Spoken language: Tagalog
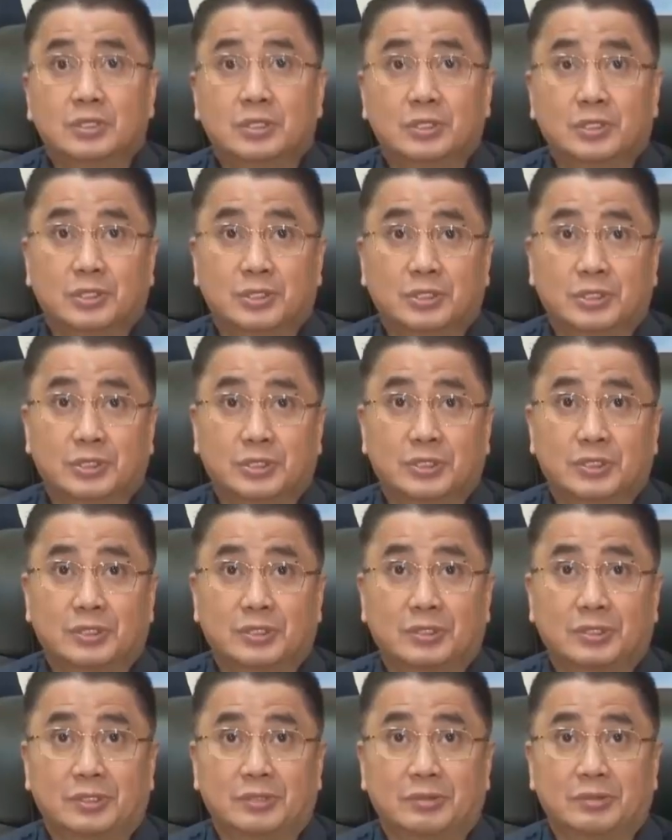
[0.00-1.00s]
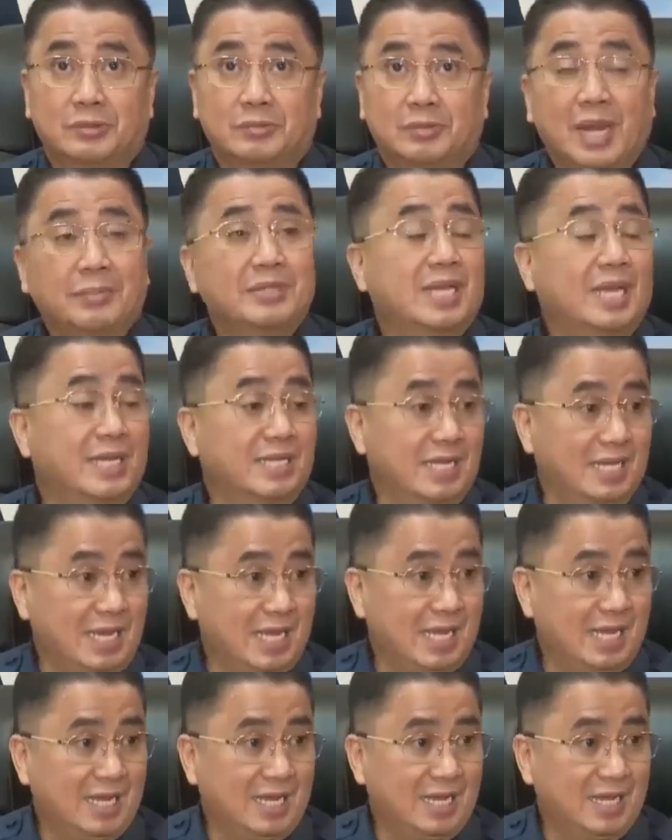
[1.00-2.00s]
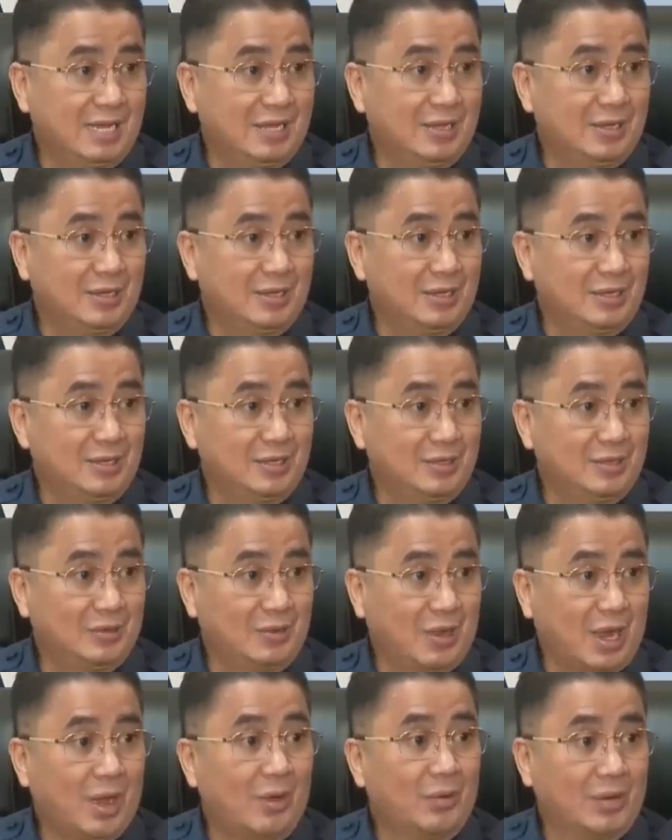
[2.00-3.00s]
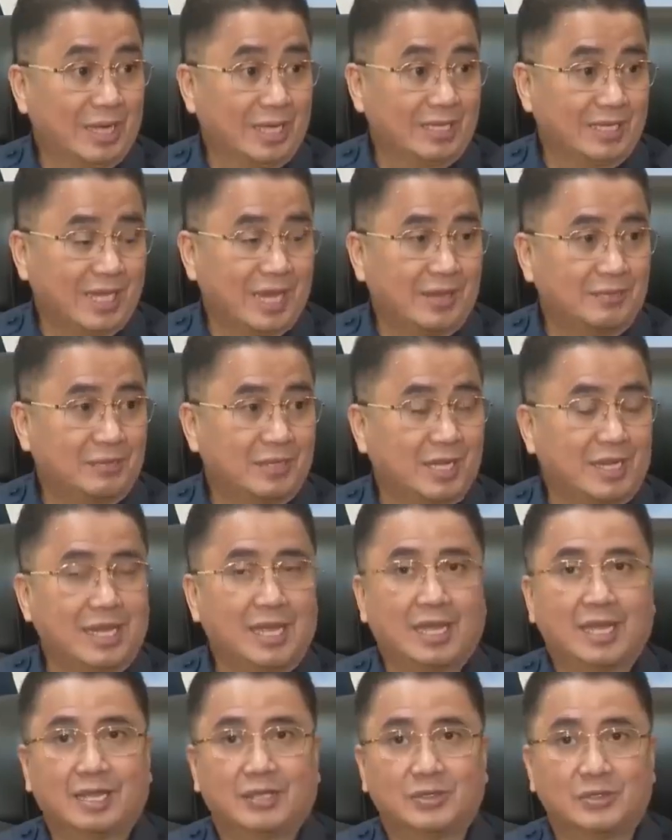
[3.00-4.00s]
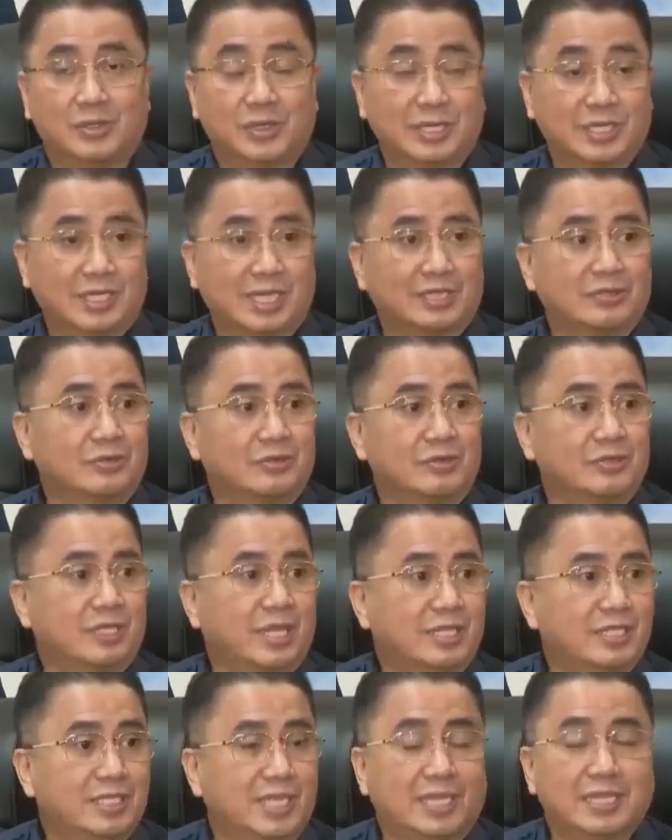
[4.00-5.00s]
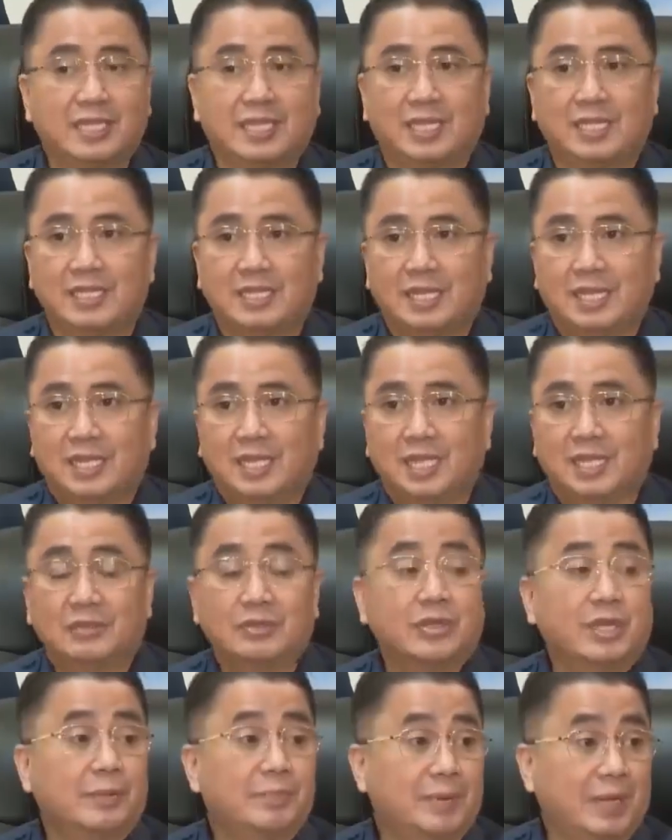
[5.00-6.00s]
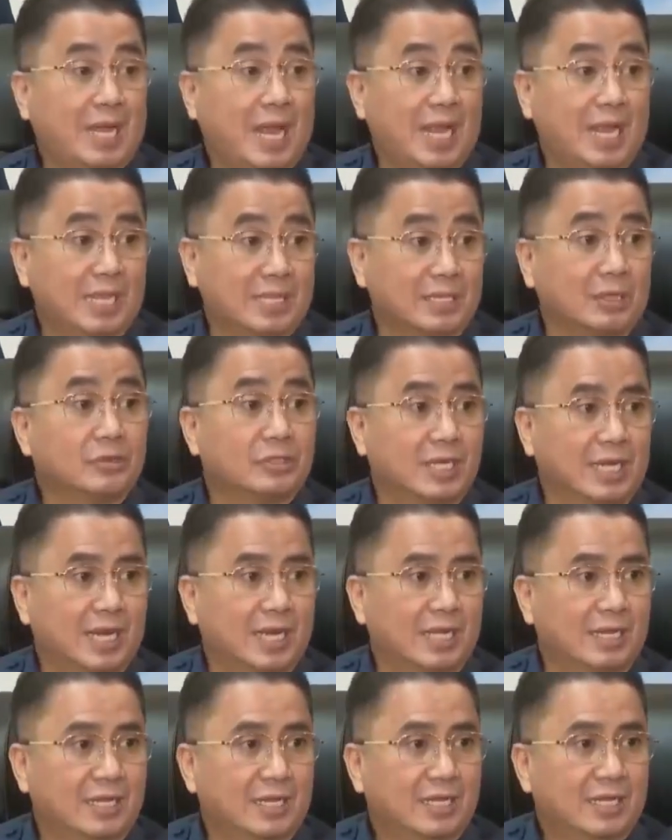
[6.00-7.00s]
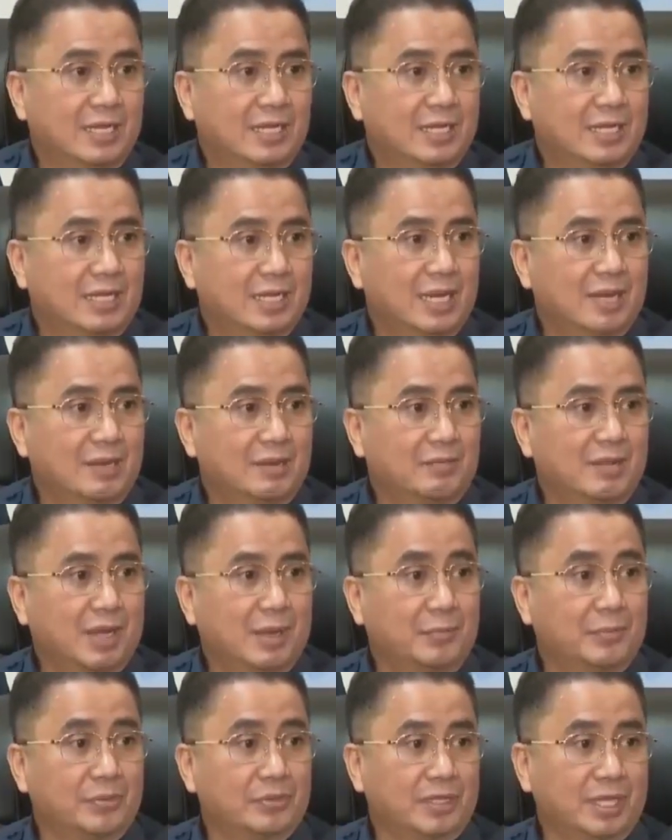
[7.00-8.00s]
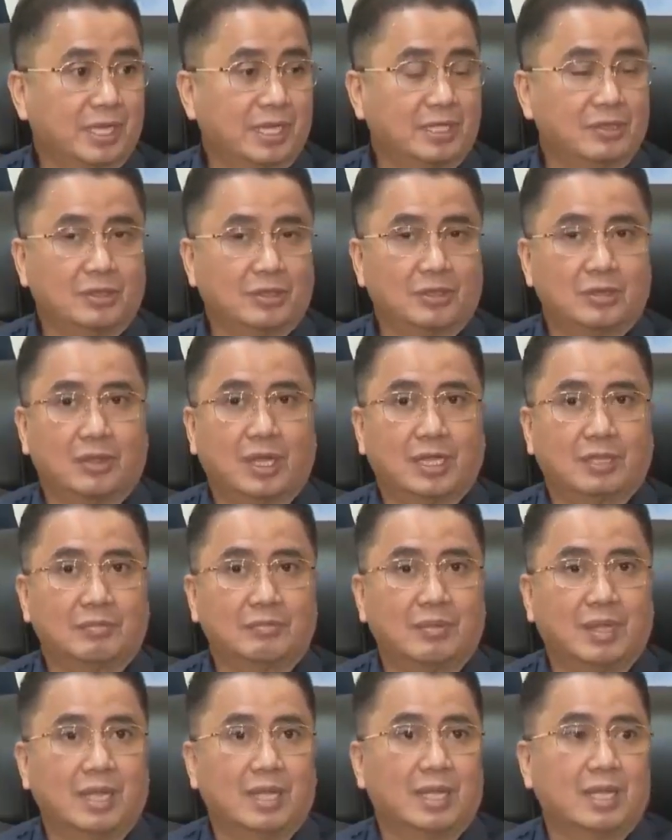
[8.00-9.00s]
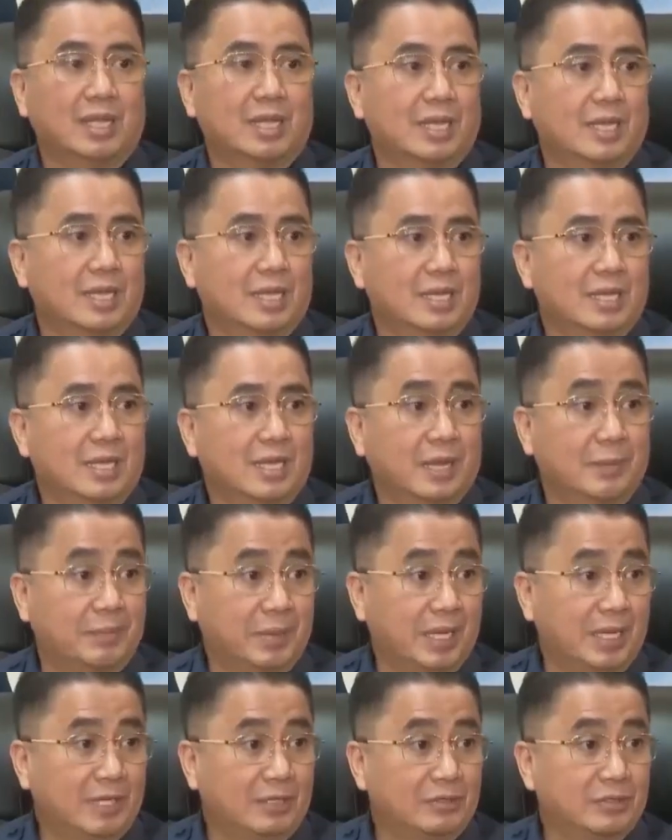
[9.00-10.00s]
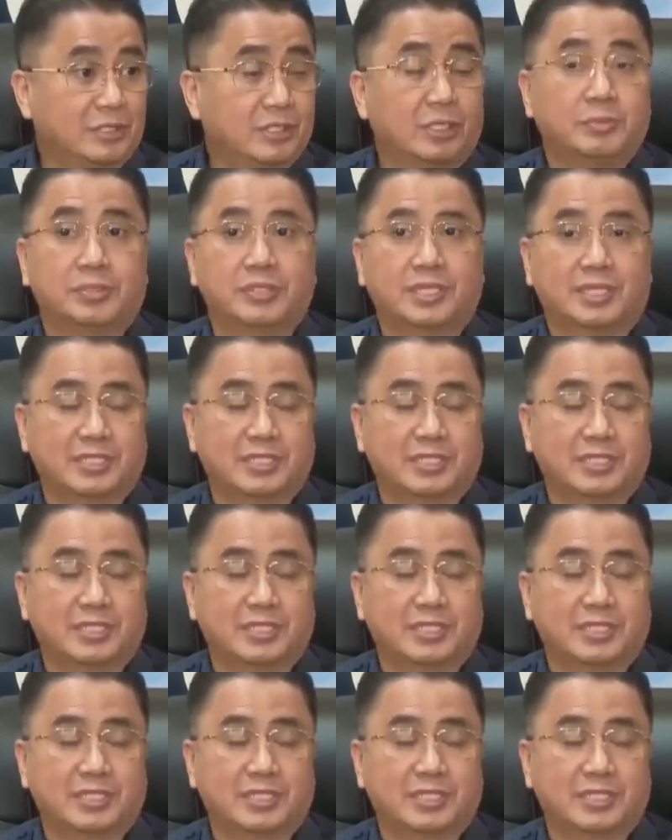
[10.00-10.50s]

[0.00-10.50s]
So, marami sa kanila ang walang time. Kaya during Saturday, Sunday, ito na yung pagkakataon nila na makapunta rito at ma-avail yung